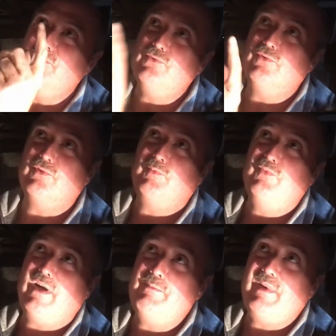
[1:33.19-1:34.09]
nous, on ne
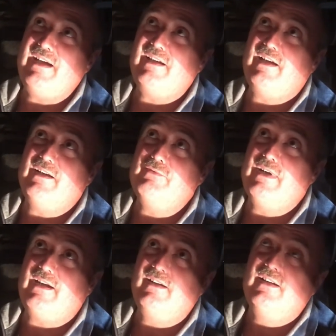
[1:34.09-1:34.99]
pourra pas
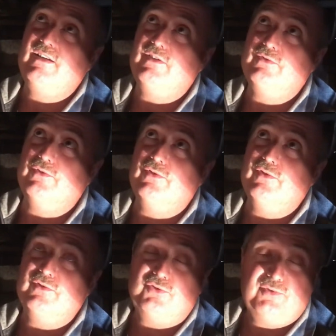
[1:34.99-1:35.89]
avoir
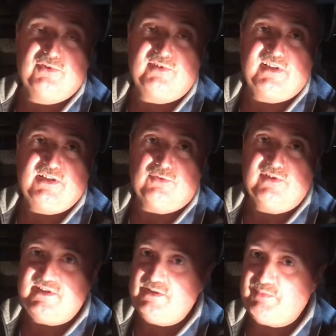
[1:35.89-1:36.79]
nos tuyauteries
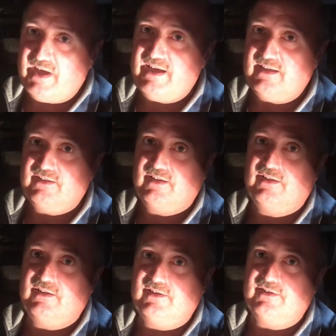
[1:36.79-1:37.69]
aussi près
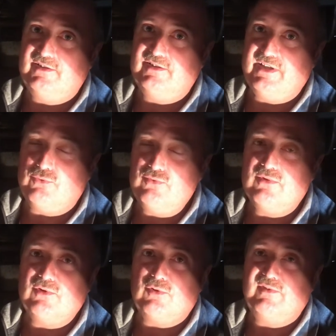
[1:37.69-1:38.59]
des
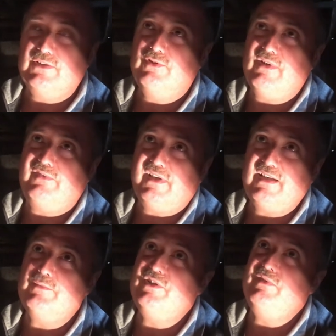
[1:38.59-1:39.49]
roues, on va devoir
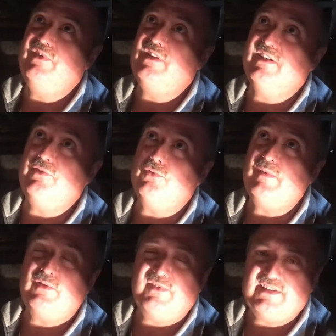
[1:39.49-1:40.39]
faire la modification,
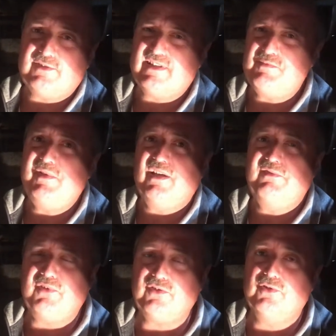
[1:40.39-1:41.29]
mais on va s'en
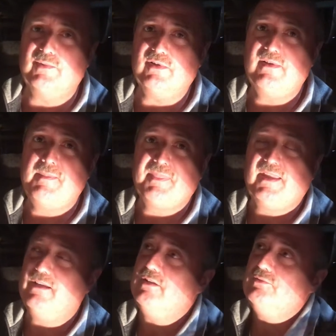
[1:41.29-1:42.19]
inspirer fortement
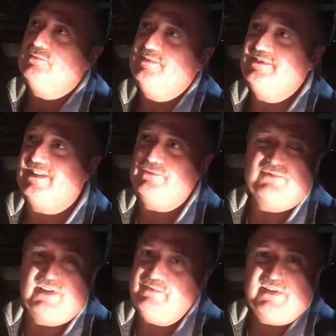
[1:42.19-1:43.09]
ça
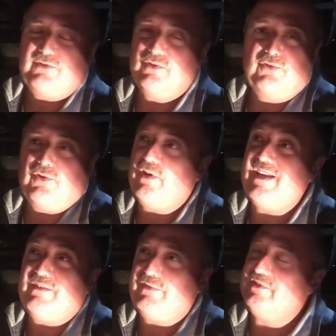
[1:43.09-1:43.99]
nous évite de
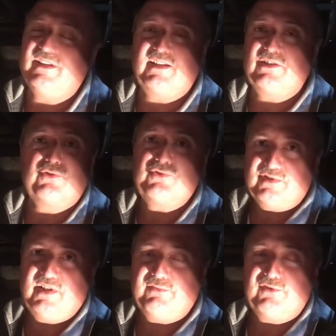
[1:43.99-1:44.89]
réinventer quelque
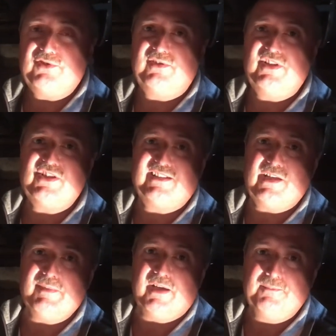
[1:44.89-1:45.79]
chose qui fonctionne déjà
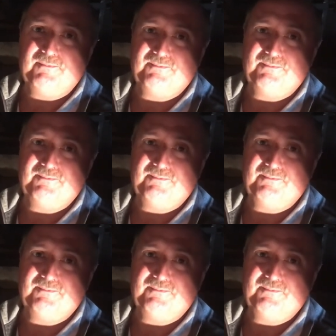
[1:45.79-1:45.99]
très bien.